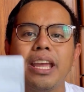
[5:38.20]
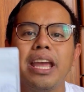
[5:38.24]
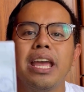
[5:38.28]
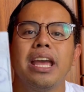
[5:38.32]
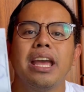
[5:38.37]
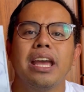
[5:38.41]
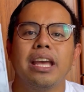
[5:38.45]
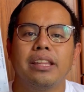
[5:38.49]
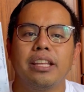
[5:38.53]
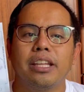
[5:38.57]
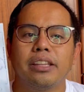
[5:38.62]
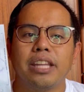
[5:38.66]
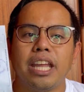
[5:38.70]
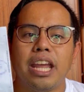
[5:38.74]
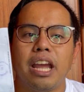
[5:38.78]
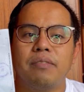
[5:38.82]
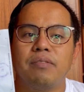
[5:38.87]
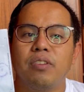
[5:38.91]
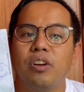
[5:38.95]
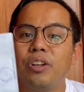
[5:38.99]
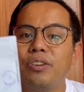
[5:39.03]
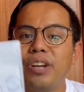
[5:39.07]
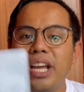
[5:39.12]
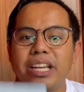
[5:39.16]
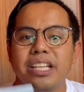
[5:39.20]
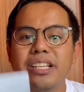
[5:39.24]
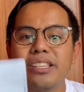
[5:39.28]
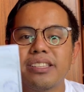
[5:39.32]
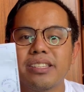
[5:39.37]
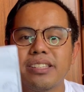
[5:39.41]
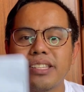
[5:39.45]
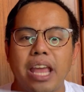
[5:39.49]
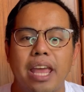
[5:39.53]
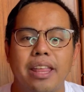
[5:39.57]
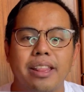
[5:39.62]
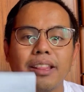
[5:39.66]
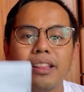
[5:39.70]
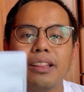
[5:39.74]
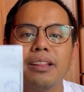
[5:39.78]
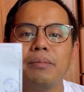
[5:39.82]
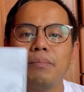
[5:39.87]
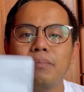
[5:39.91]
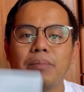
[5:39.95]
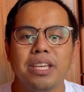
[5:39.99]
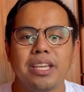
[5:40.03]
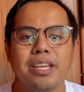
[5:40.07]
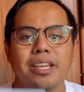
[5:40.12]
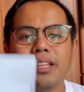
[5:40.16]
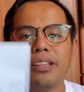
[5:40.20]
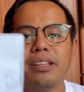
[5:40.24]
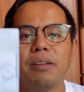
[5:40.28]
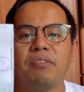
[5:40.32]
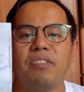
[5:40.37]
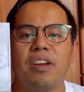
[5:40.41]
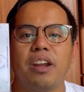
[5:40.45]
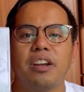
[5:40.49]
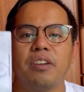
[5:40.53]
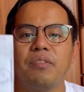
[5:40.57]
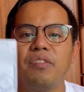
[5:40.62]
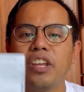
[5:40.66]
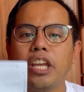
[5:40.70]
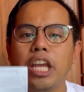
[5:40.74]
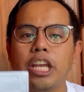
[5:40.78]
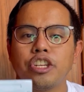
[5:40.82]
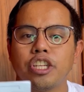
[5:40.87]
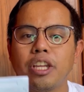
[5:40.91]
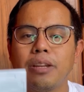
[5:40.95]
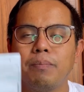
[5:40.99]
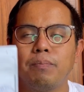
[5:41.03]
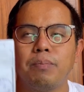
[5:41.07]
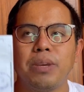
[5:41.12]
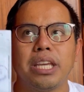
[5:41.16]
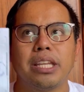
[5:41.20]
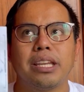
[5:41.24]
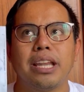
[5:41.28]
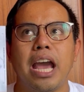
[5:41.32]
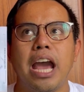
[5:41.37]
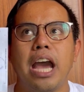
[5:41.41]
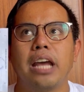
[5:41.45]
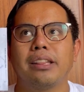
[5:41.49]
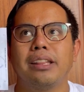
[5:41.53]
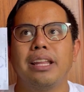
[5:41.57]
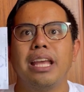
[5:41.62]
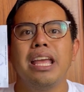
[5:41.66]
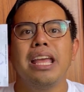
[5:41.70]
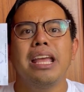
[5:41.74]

that they have already sent me the verification pin at